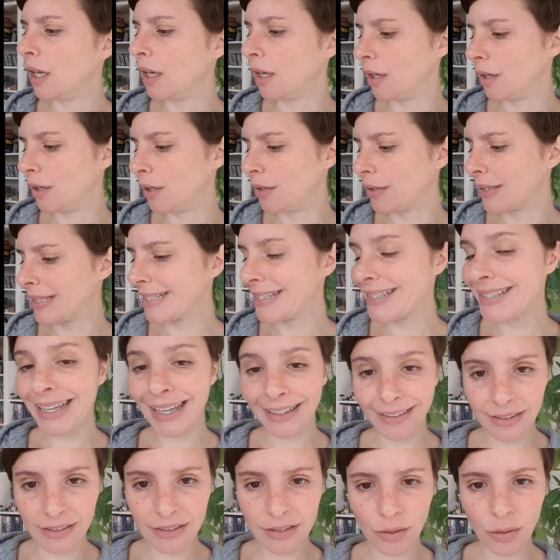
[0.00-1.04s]
7
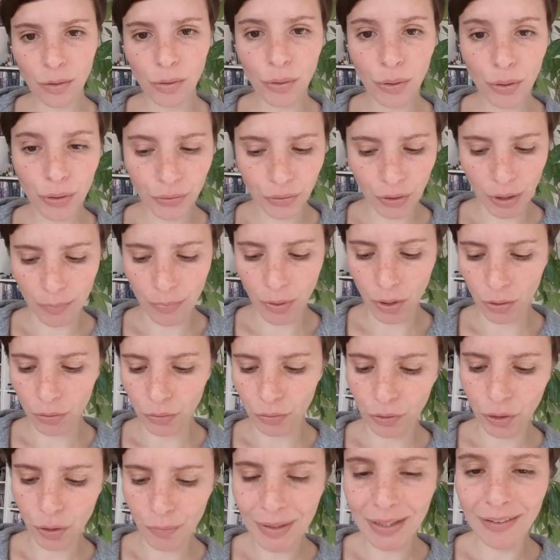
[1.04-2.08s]
euh, octobre
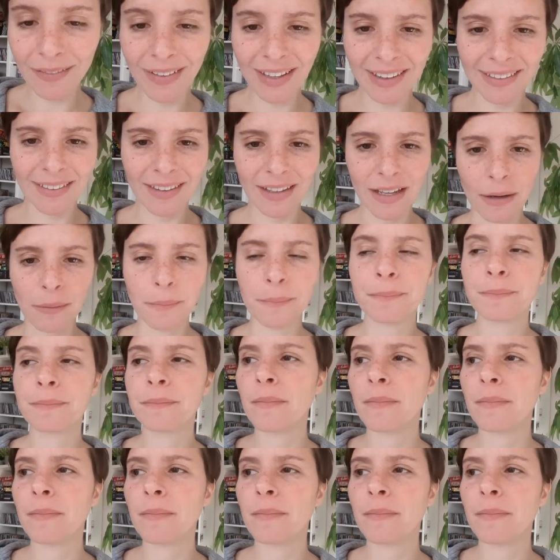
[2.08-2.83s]
2021.